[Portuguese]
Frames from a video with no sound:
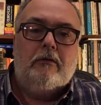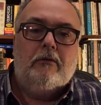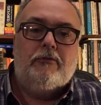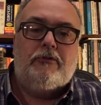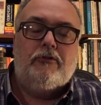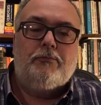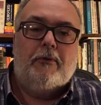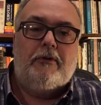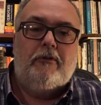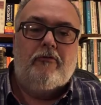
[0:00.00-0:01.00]
Então vocês
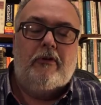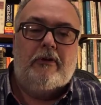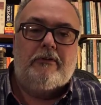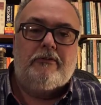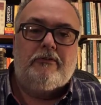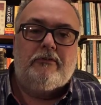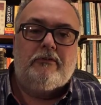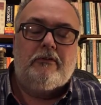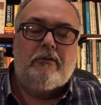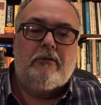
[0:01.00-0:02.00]
podem ver
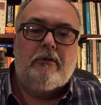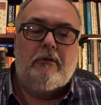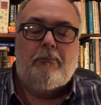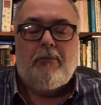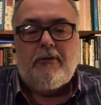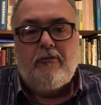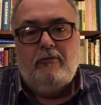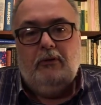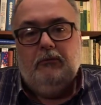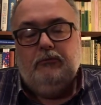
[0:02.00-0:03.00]
as, podem
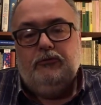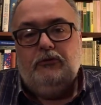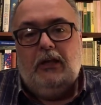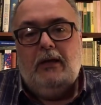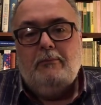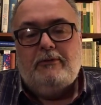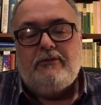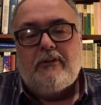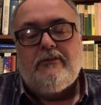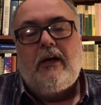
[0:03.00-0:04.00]
ver os
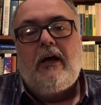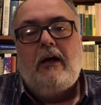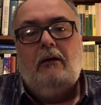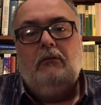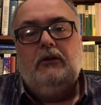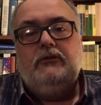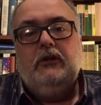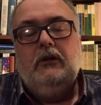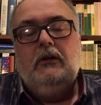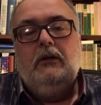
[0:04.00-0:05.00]
temas das
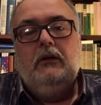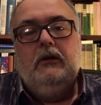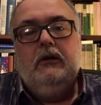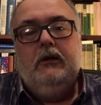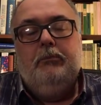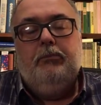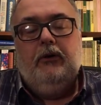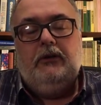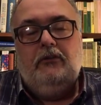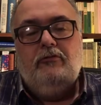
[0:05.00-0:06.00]
aulas e
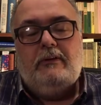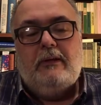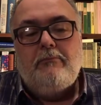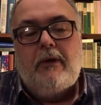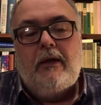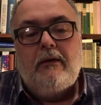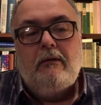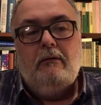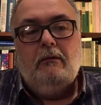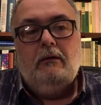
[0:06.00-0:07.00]
podem ver também
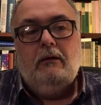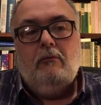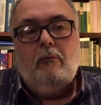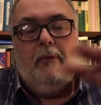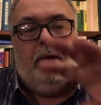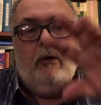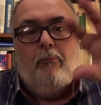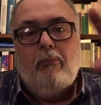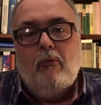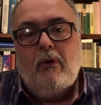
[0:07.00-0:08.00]
é, como é que é
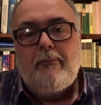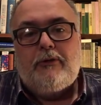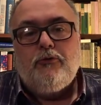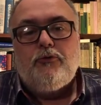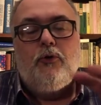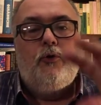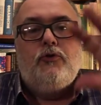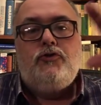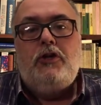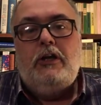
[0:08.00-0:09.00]
um pouco a
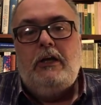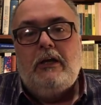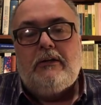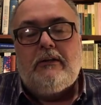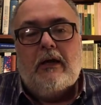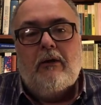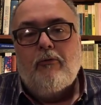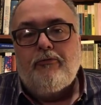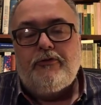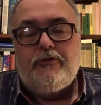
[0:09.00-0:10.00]
metodologia da
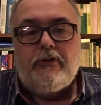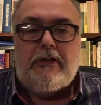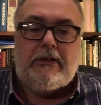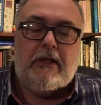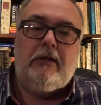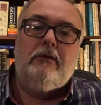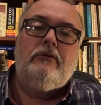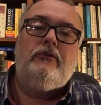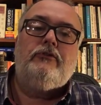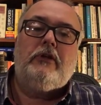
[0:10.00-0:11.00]
oficina
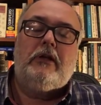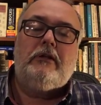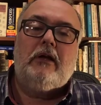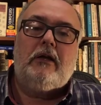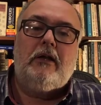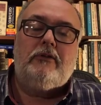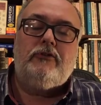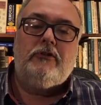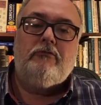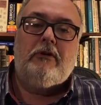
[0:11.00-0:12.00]
de escrita
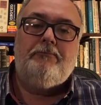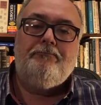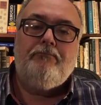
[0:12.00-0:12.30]
criativa.